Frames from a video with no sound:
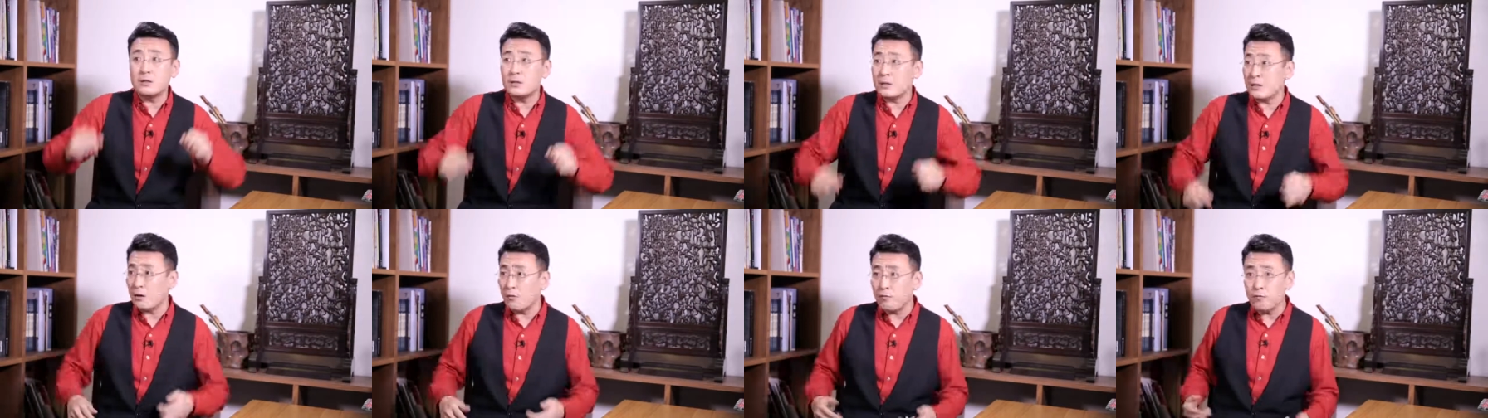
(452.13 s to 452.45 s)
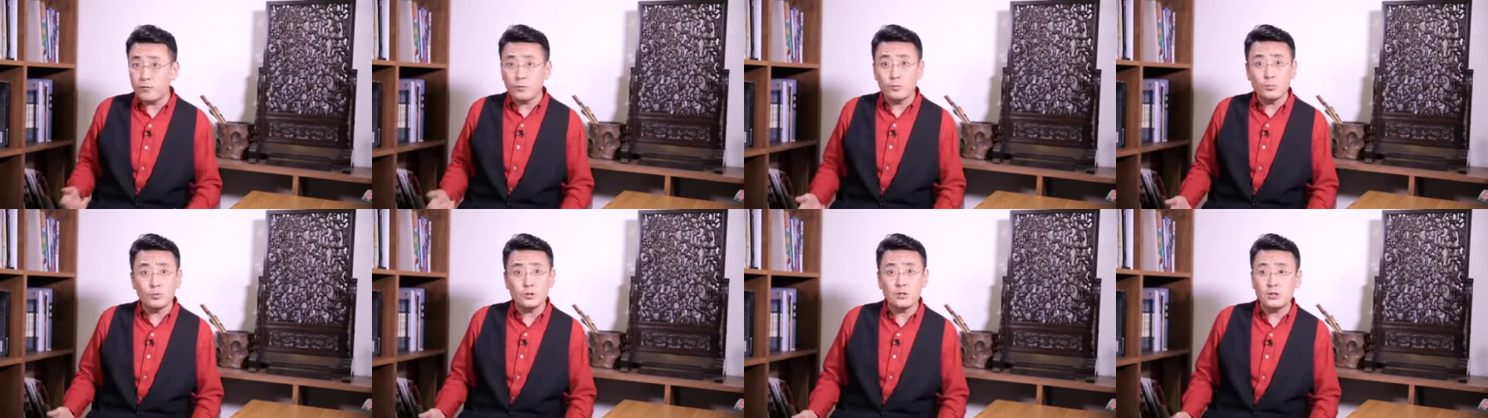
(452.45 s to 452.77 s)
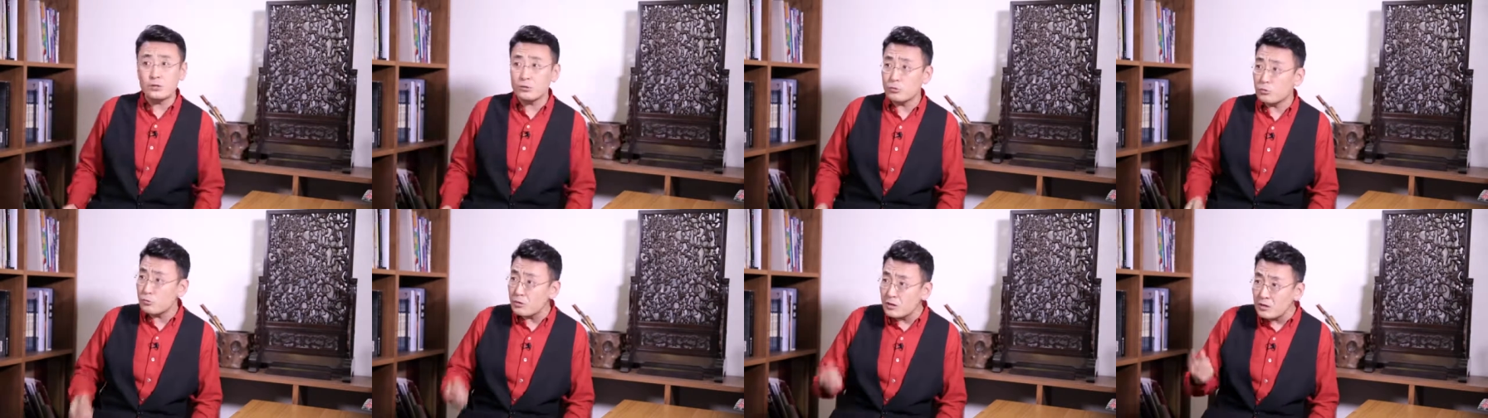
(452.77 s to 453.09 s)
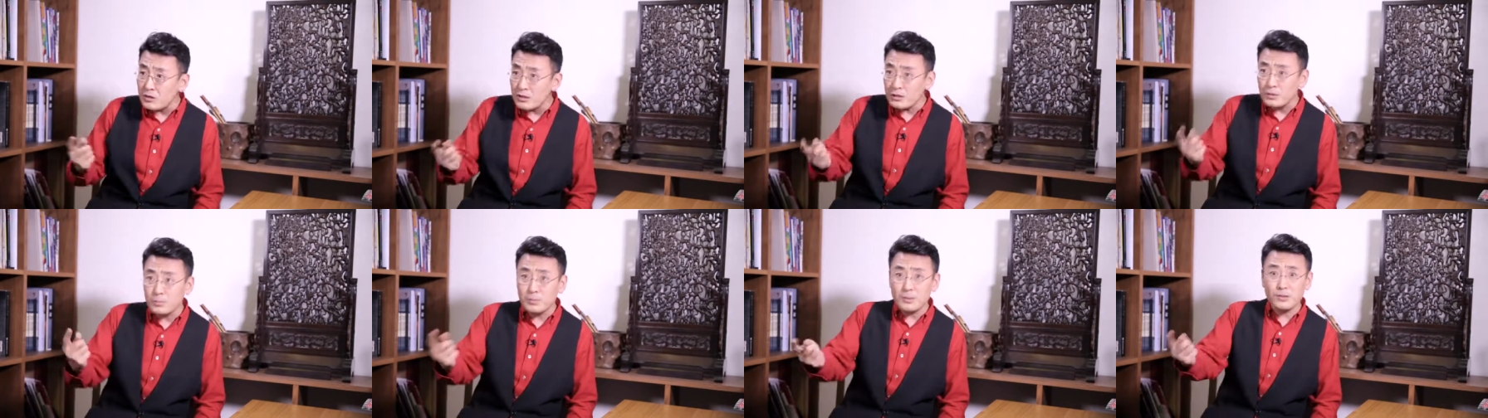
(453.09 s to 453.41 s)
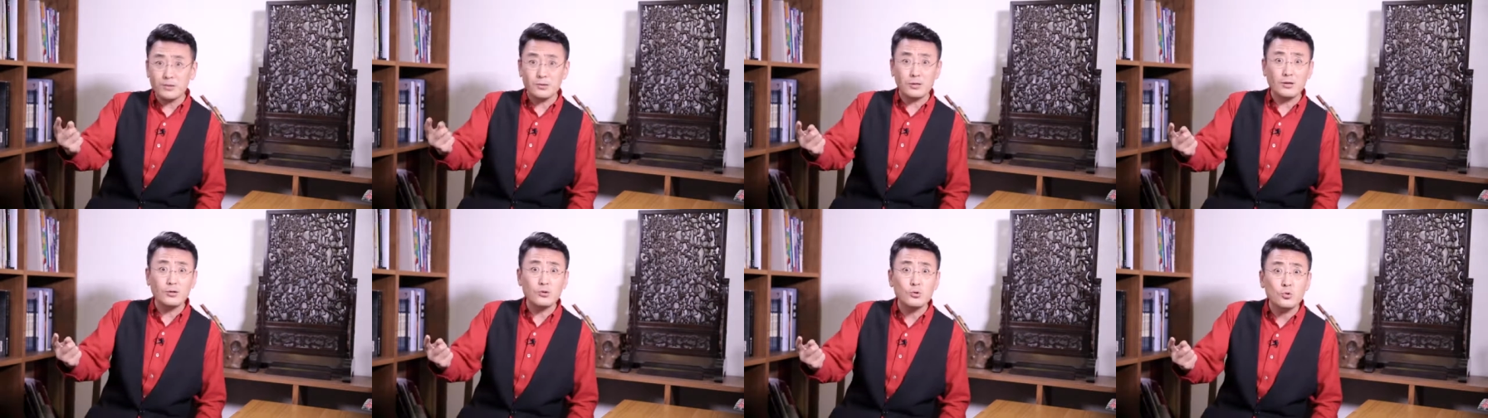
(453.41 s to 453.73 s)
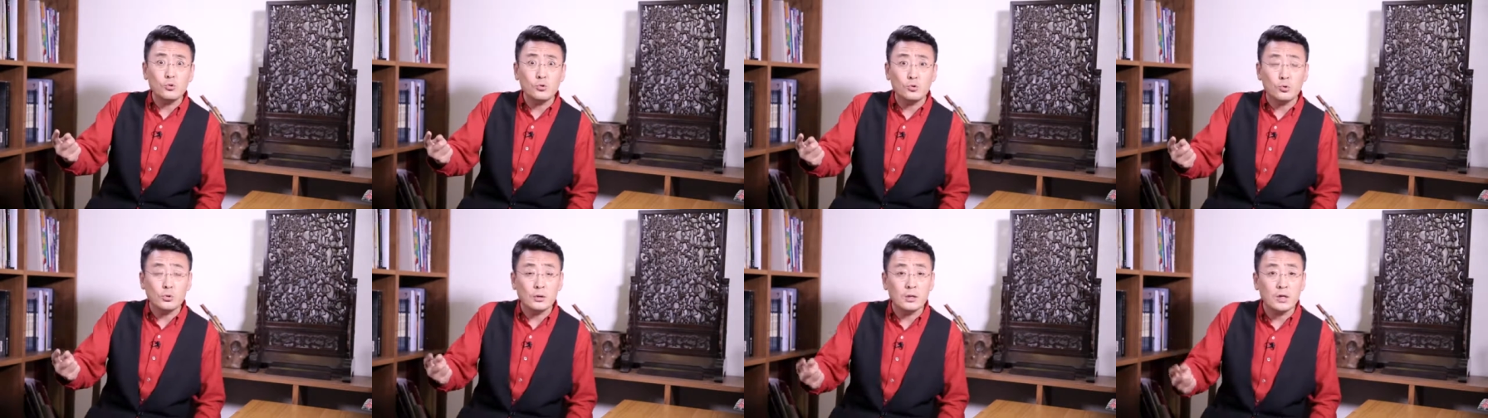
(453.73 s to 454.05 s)
你家父母亲就说：“你怎么要当
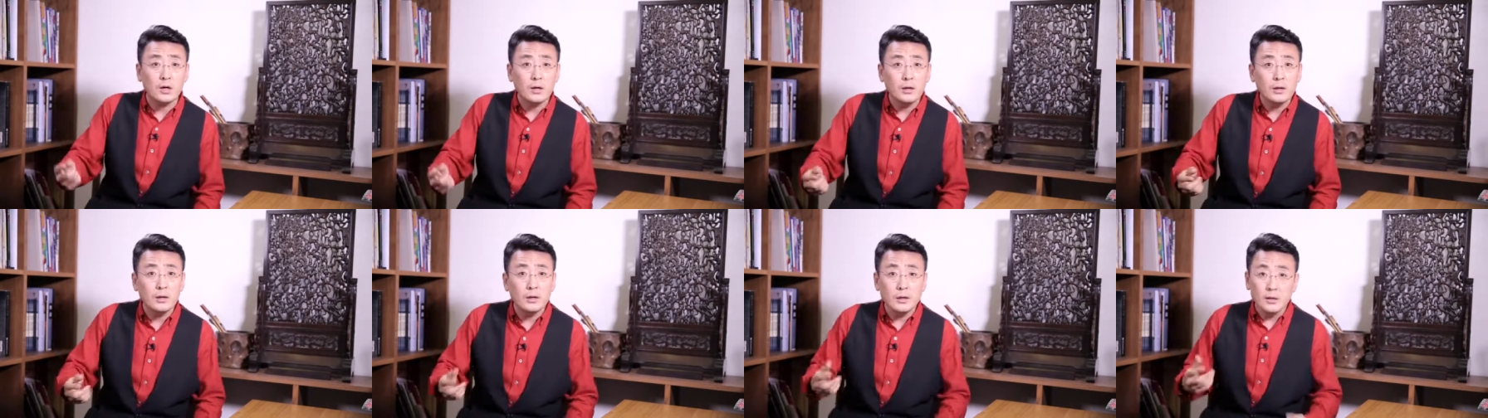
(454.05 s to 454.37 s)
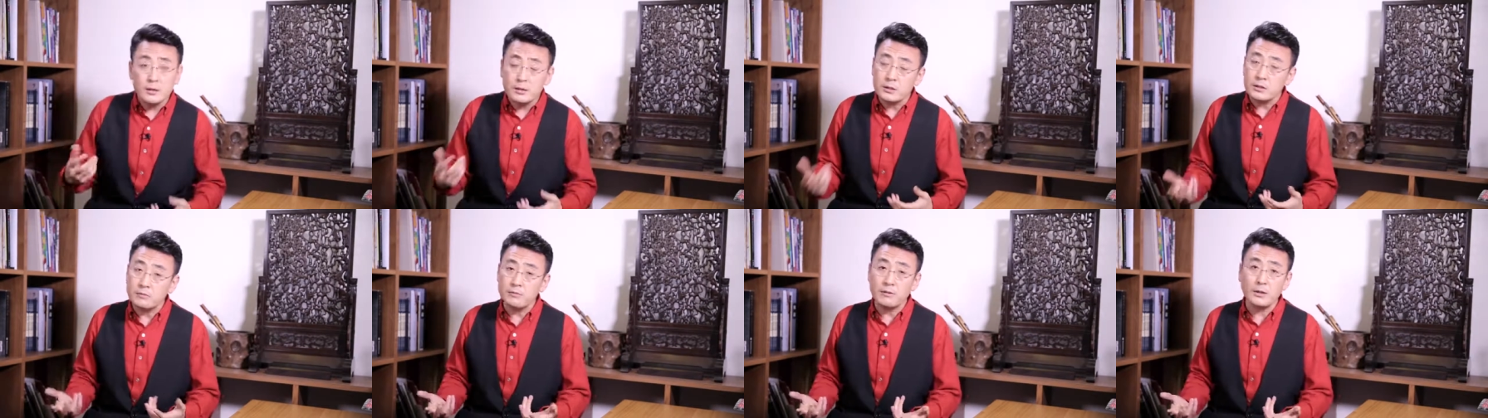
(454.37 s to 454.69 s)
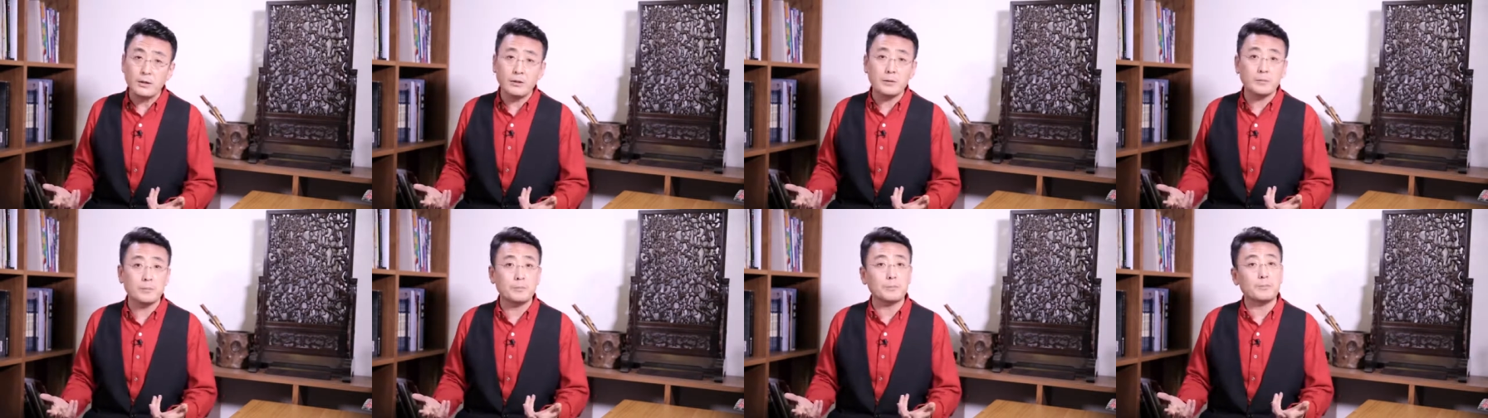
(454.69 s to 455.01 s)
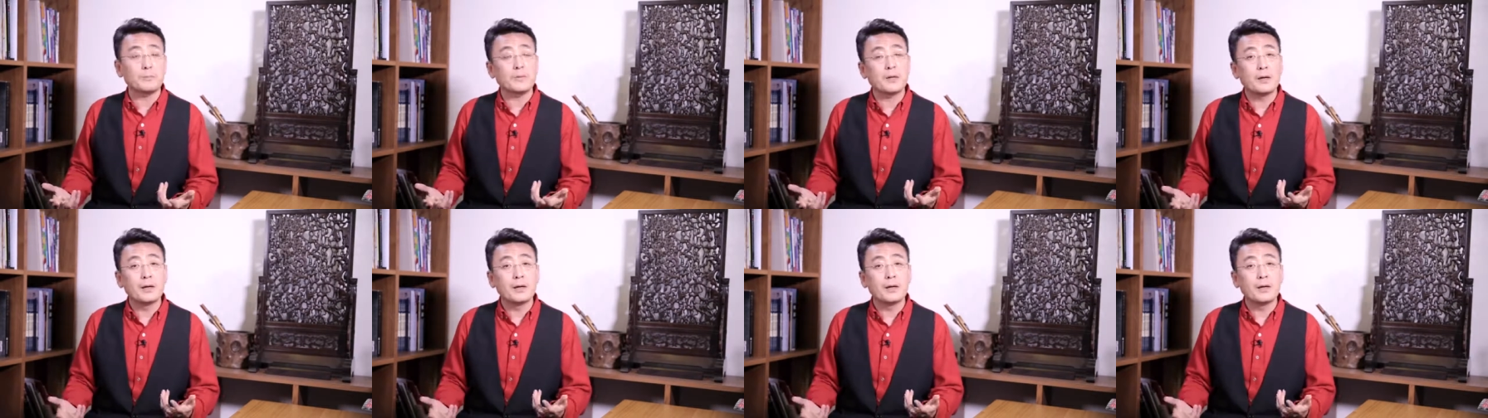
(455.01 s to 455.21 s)
女的？”这边，